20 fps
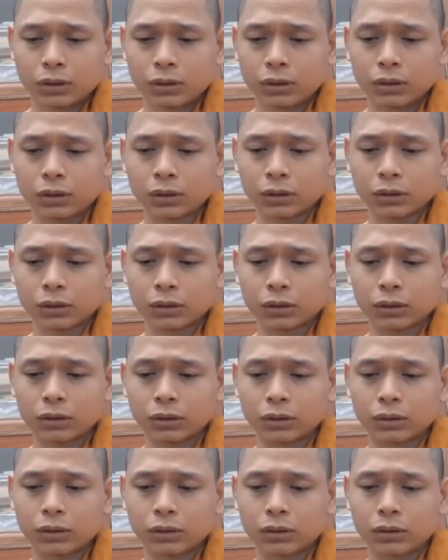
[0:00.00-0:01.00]
Ừ,
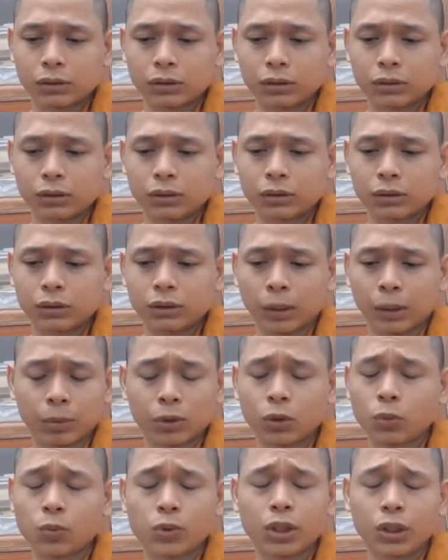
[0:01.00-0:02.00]
gặp có
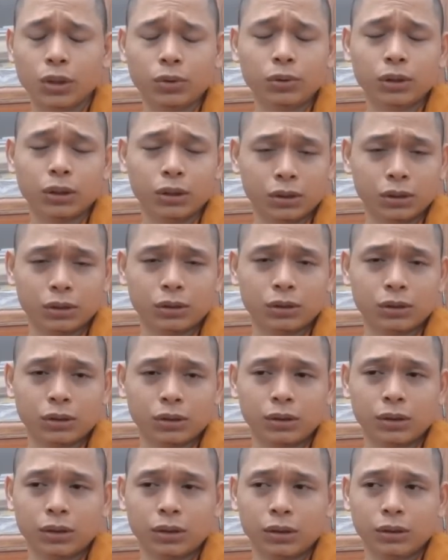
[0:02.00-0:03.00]
chút xíu à
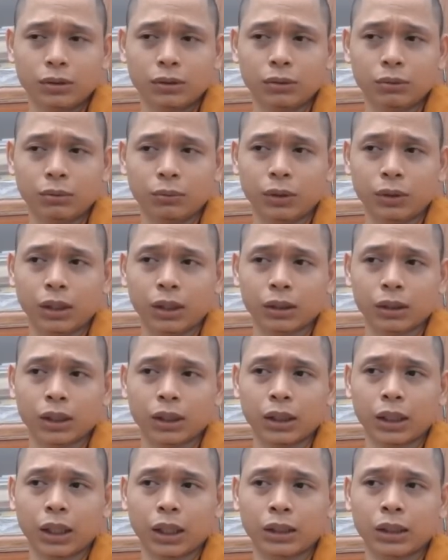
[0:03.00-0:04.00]
và
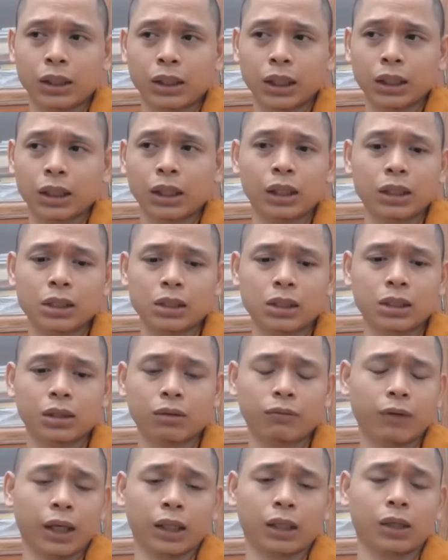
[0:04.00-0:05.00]
các ngài chỉ trả lời sư
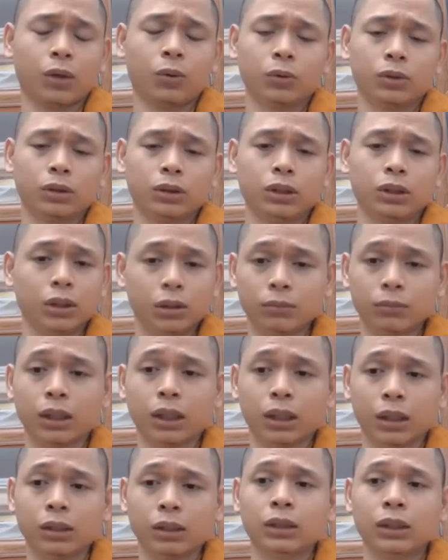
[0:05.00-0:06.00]
có vài câu đó. nhưng
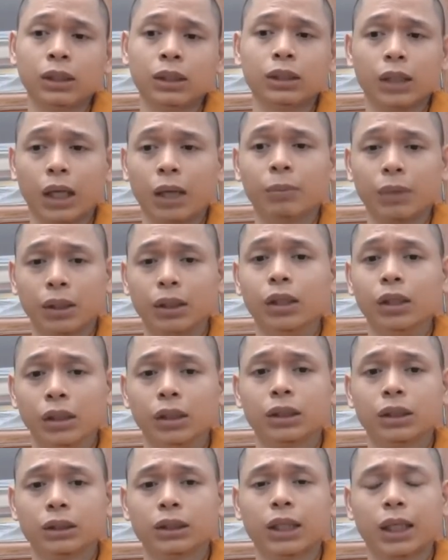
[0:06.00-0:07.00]
mà để mà
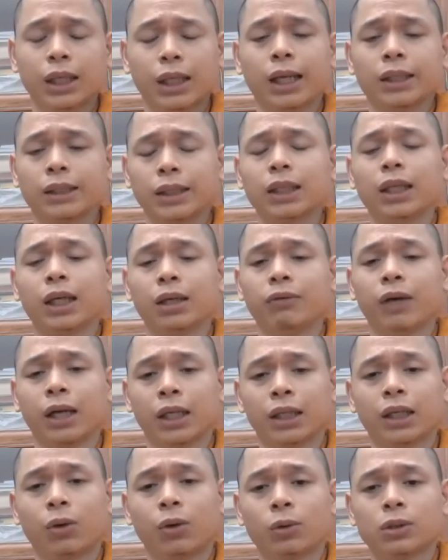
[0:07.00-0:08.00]
được các ngài trả lời
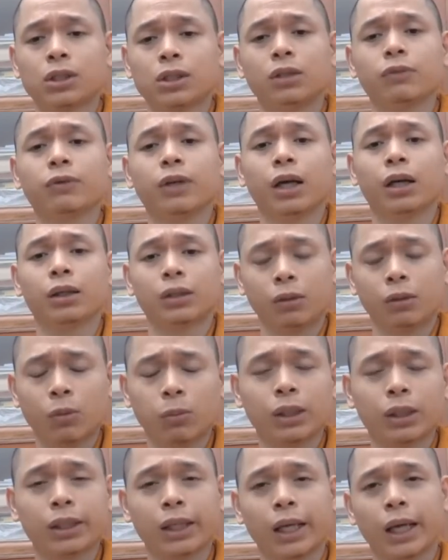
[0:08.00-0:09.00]
vài câu đó sư phải ở đó một
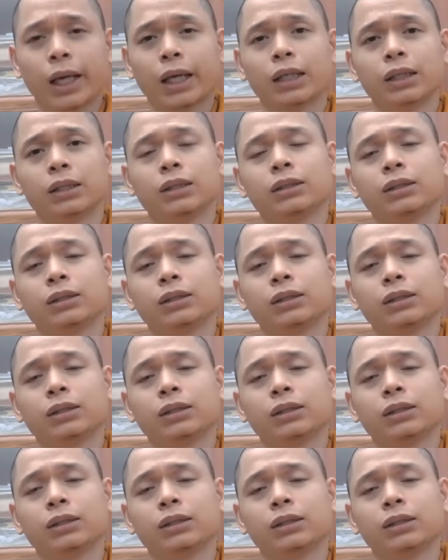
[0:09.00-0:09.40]
thời gian